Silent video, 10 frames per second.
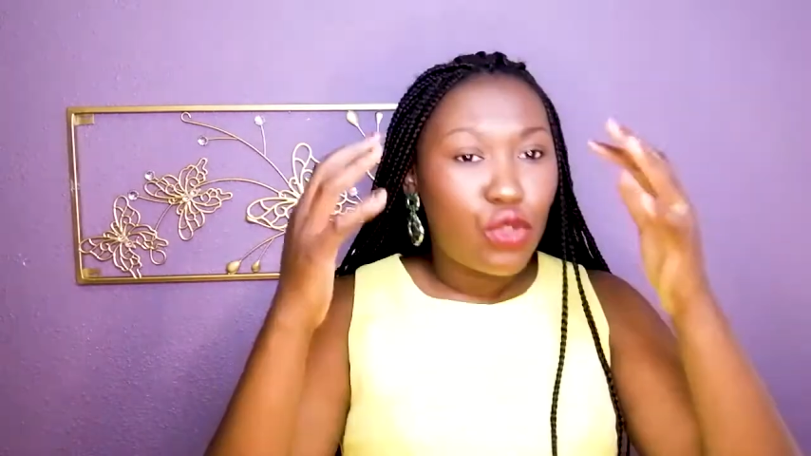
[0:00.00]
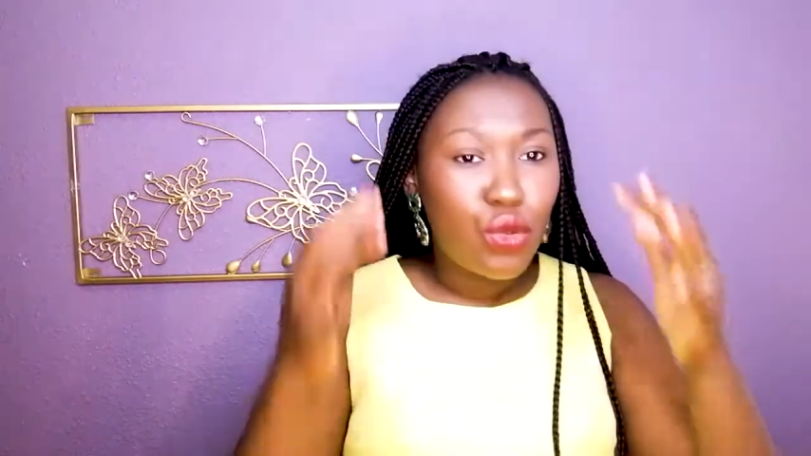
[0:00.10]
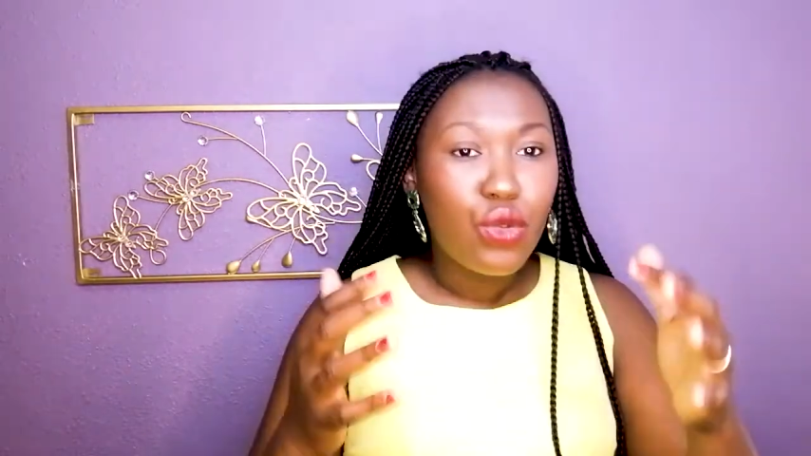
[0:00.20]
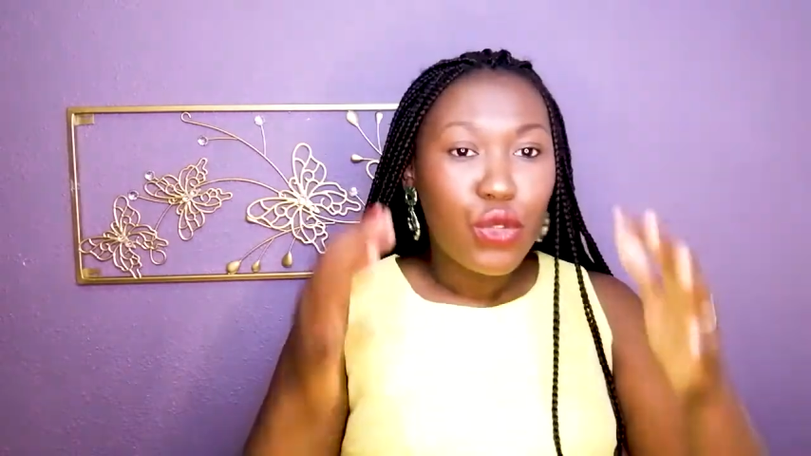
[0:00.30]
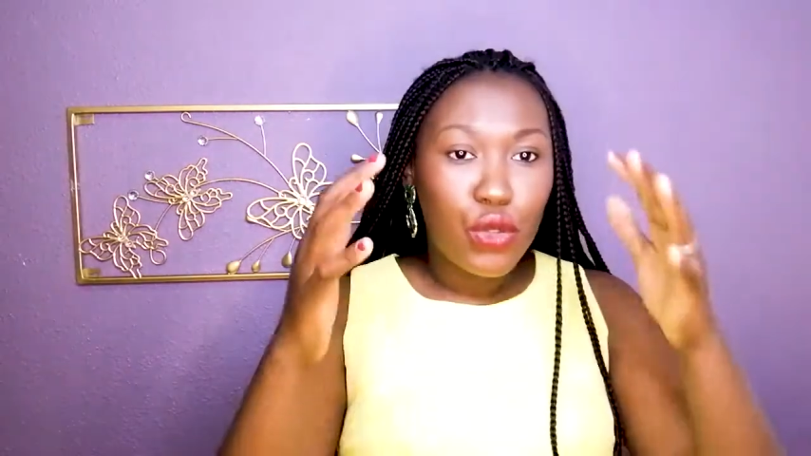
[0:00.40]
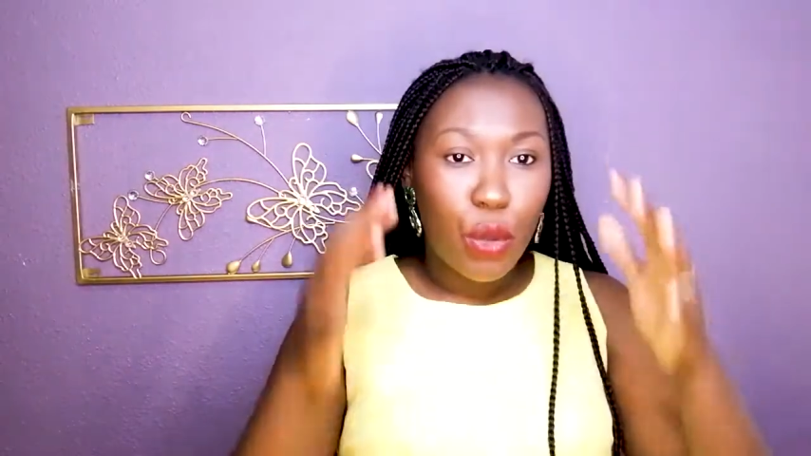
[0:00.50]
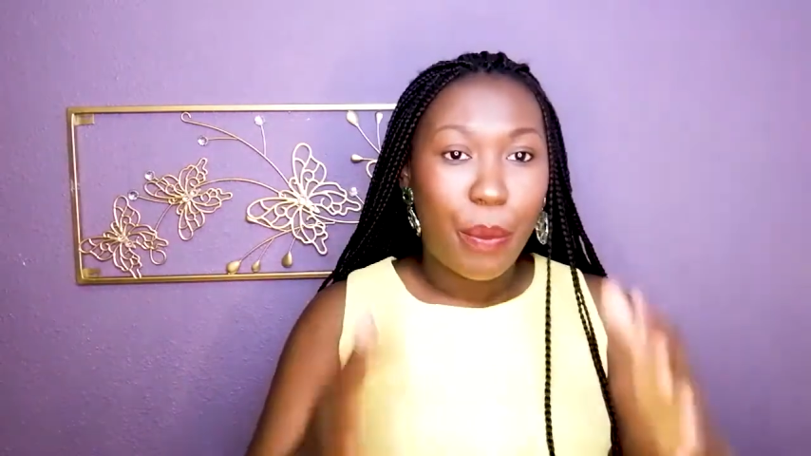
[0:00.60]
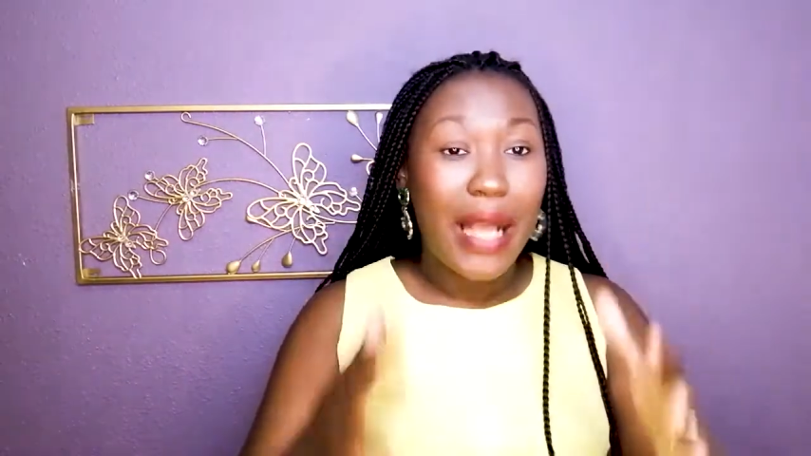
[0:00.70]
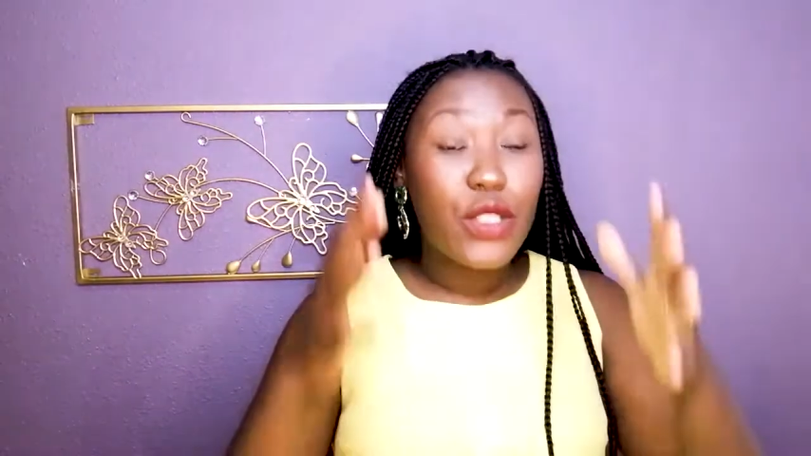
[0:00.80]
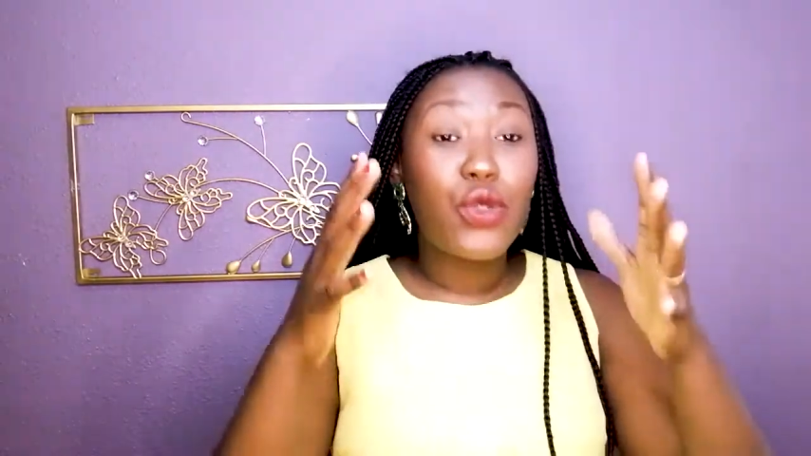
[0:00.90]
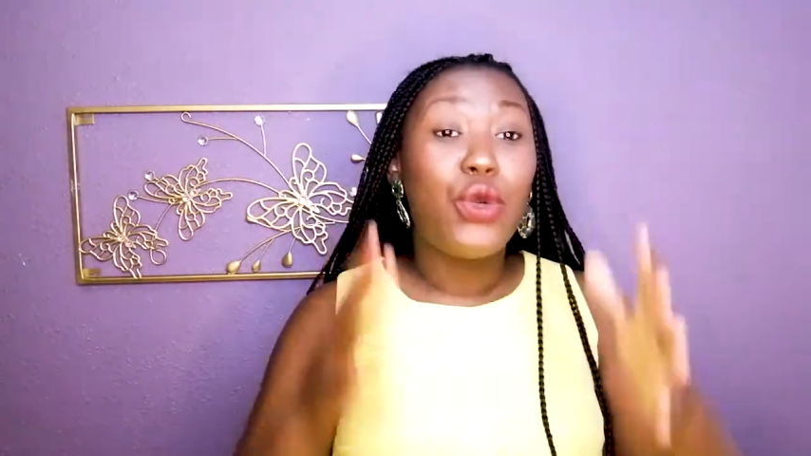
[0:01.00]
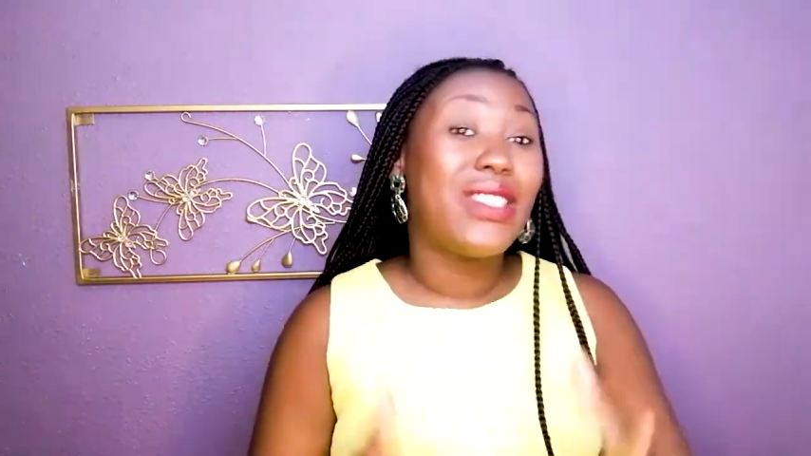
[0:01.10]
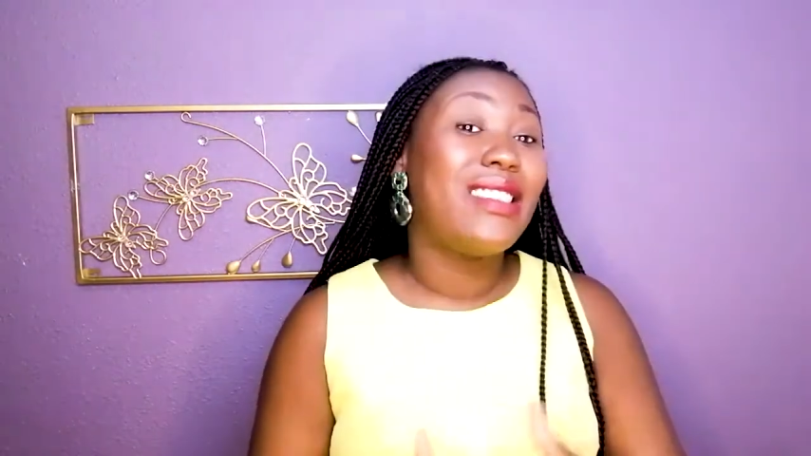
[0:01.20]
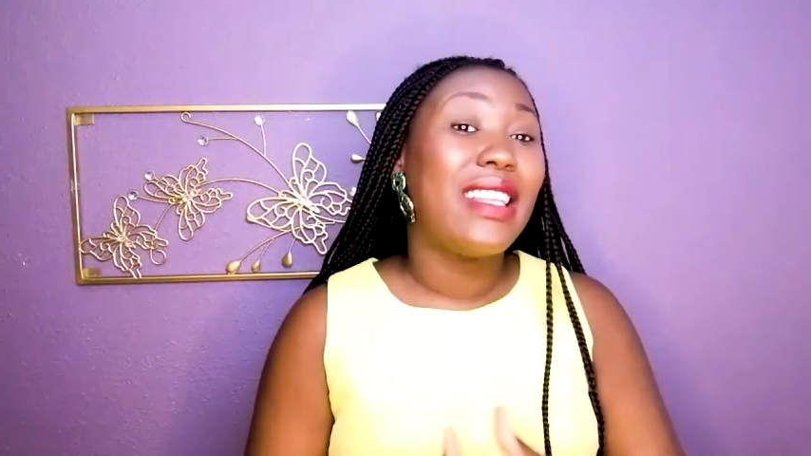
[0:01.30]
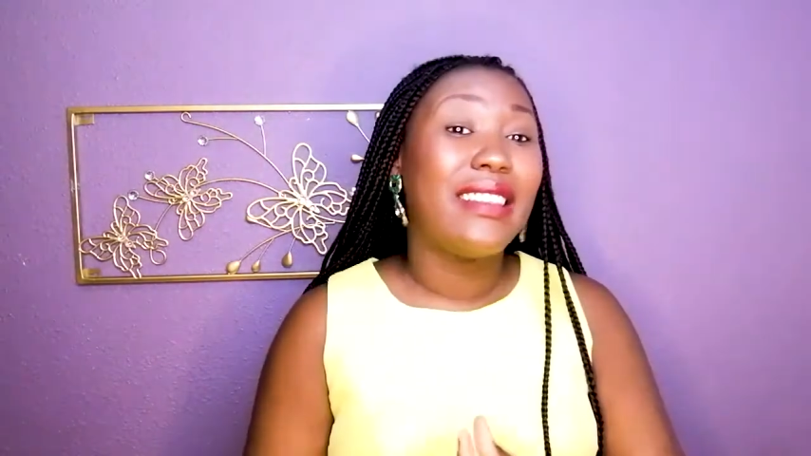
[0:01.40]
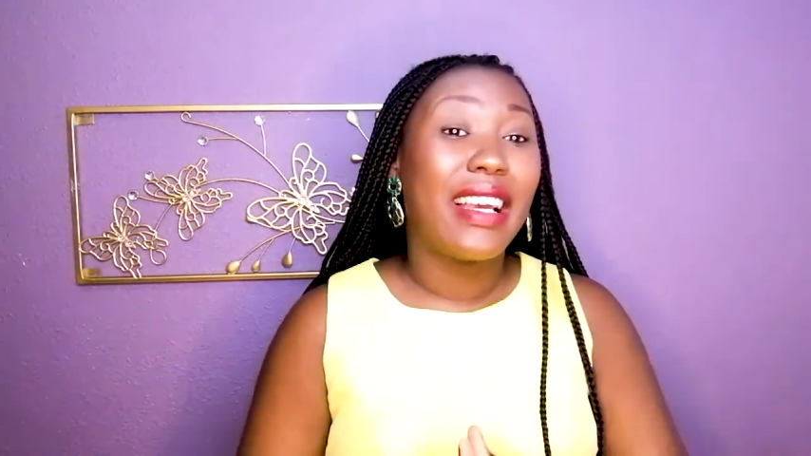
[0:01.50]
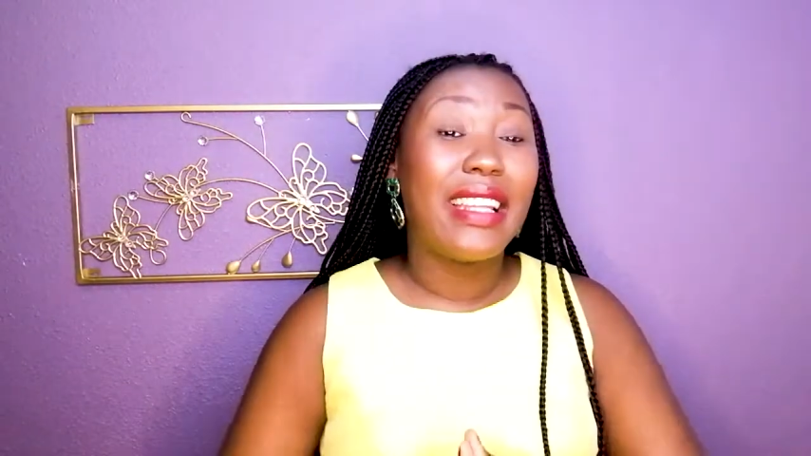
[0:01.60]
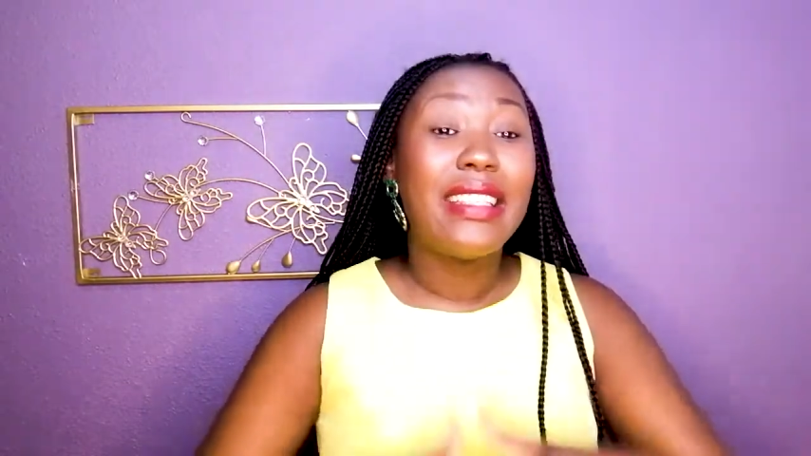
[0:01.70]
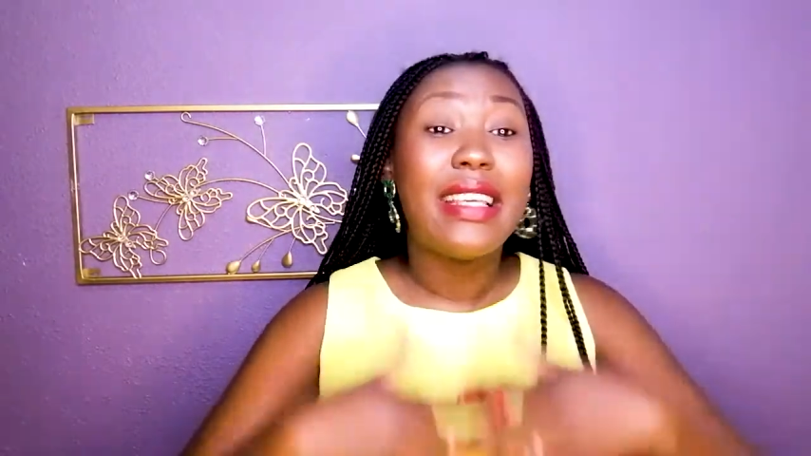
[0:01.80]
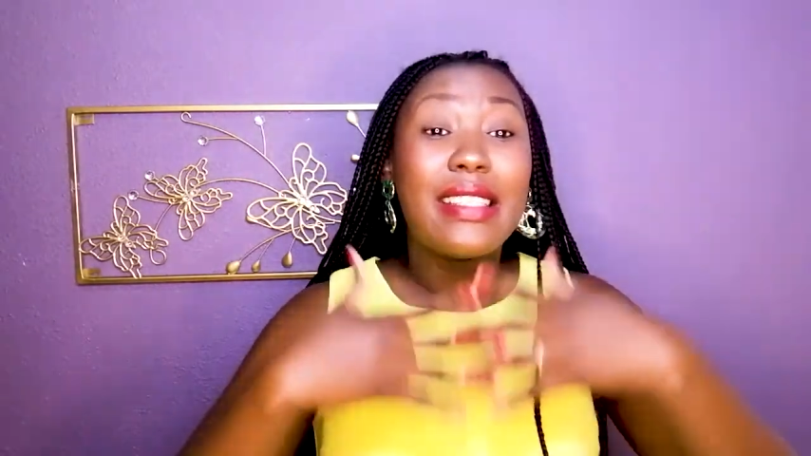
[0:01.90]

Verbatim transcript: tout se passe sur le site internet.